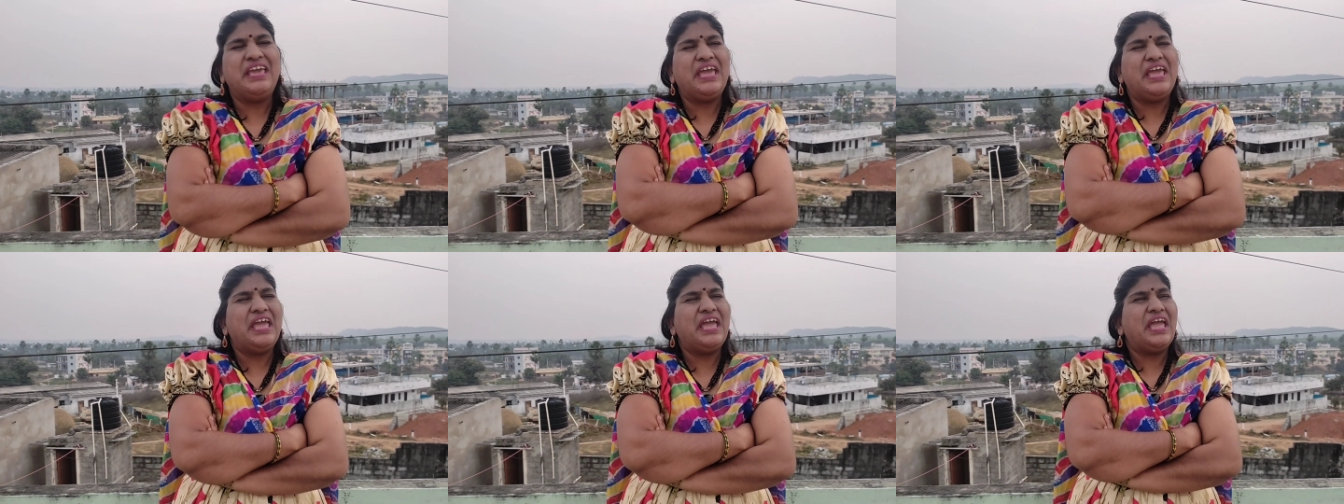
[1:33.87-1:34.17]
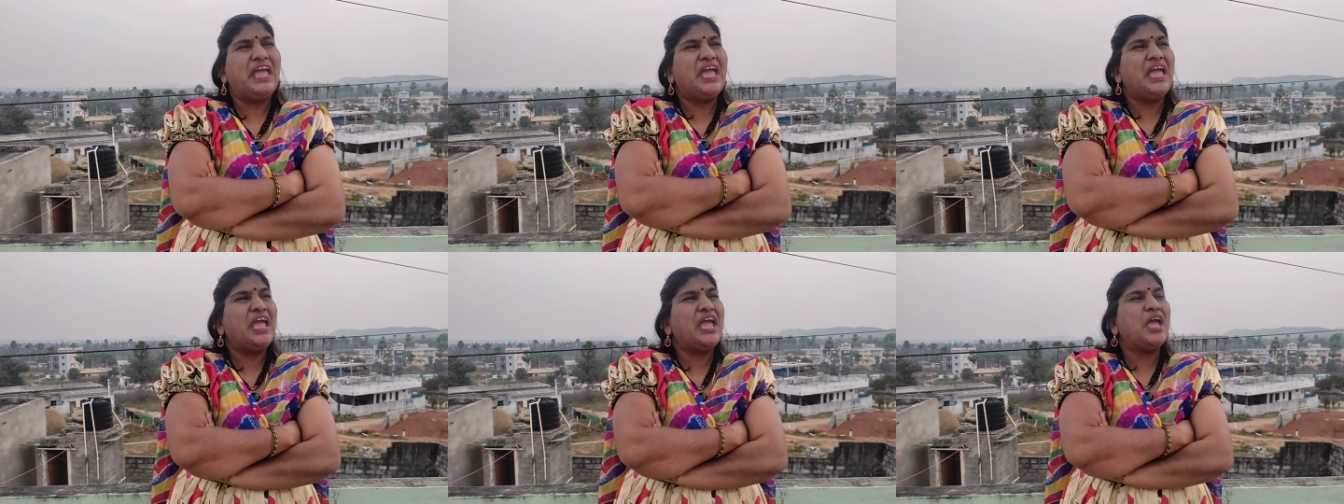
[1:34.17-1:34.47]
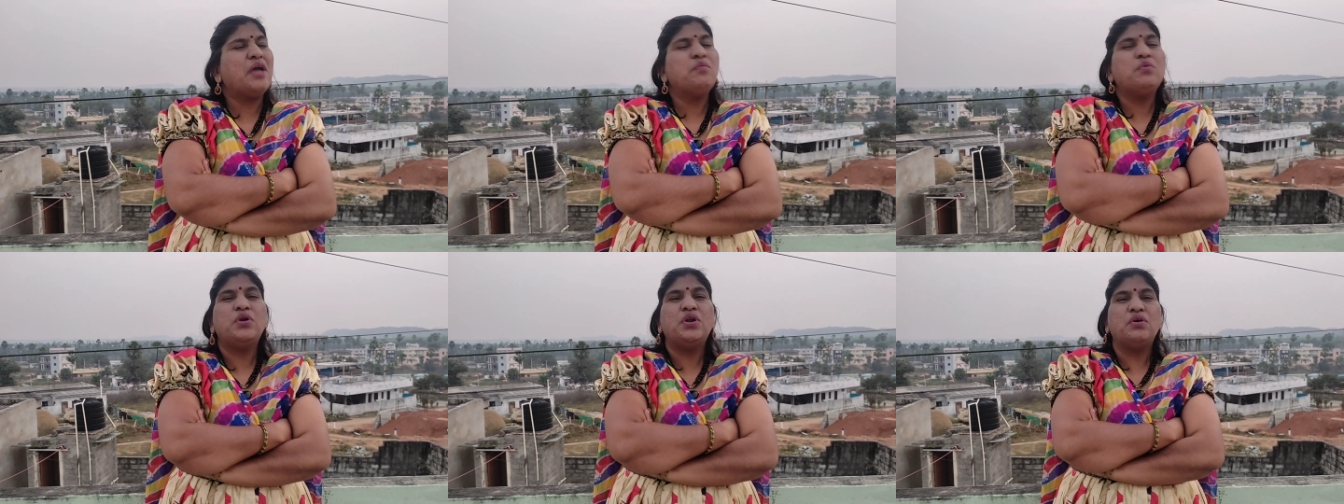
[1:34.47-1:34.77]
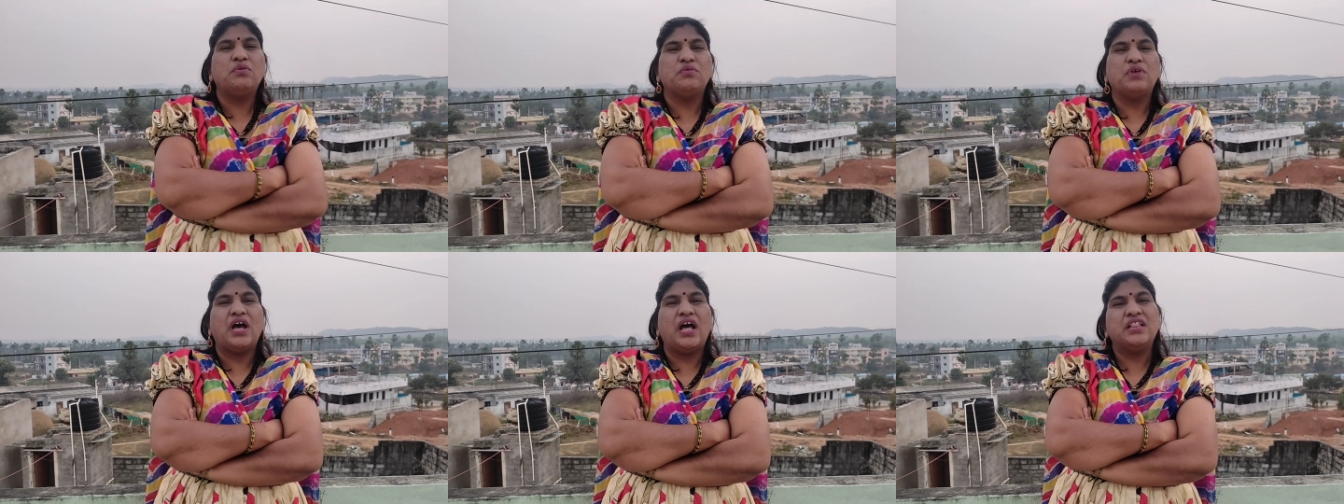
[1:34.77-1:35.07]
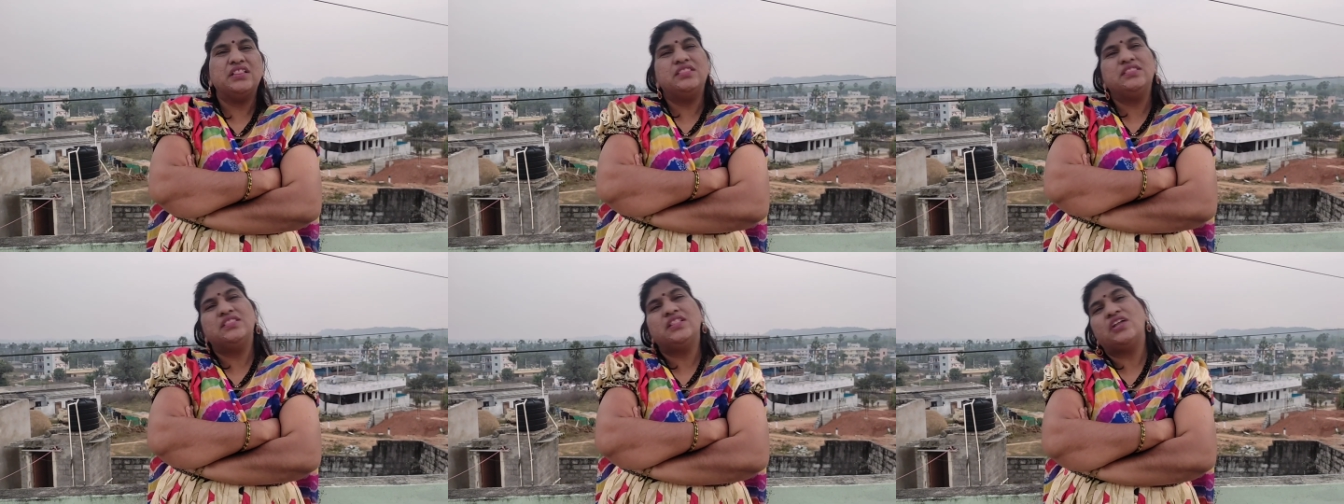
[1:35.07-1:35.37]
ఏముండవు
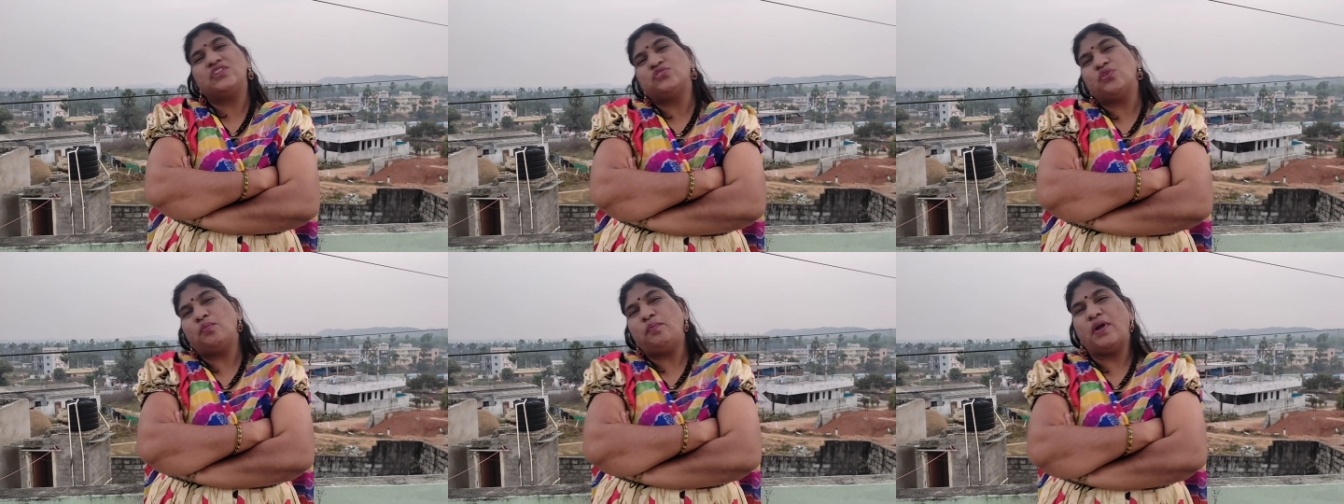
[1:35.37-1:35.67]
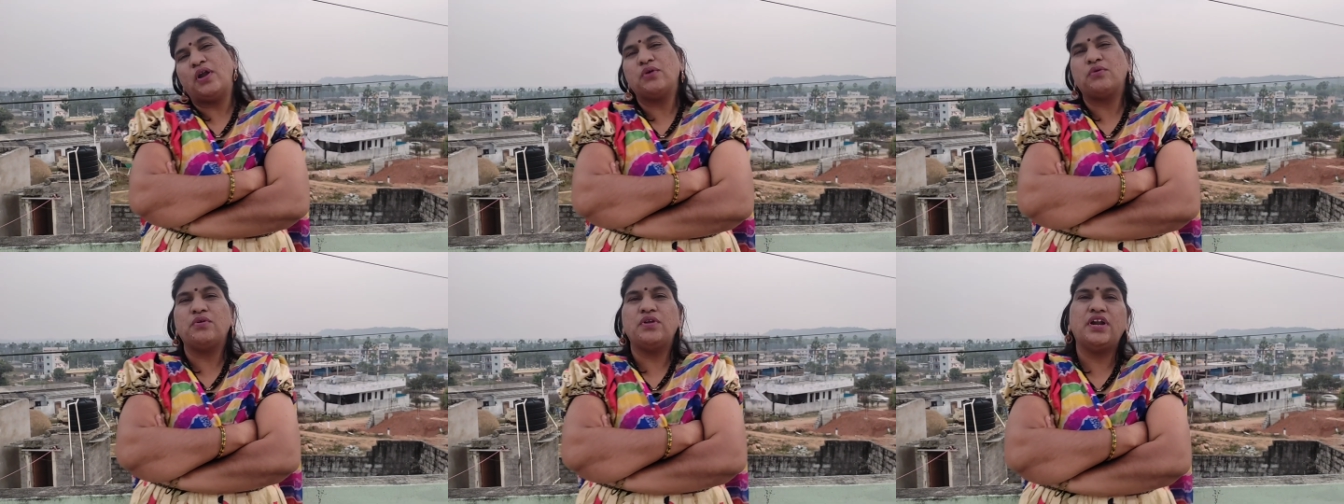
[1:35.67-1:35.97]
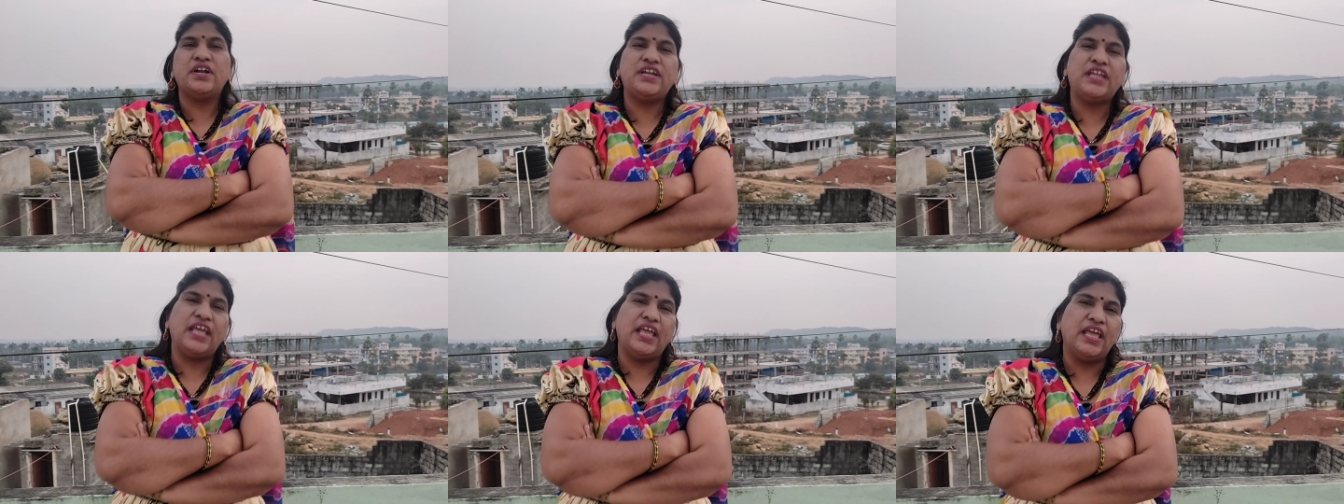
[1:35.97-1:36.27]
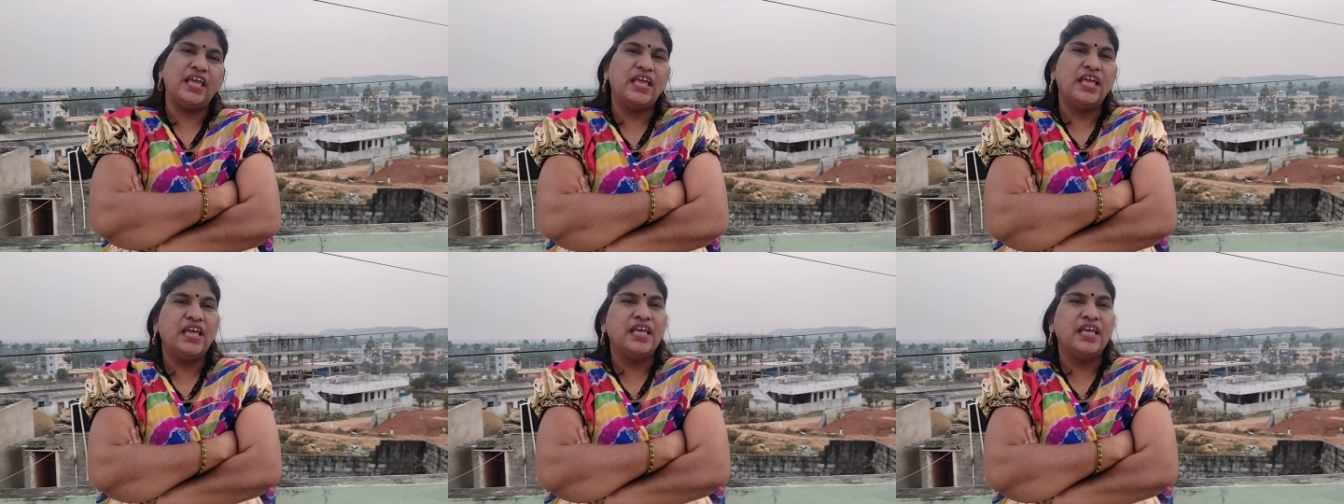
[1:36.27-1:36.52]
అందరితో పడుకున్నట్టే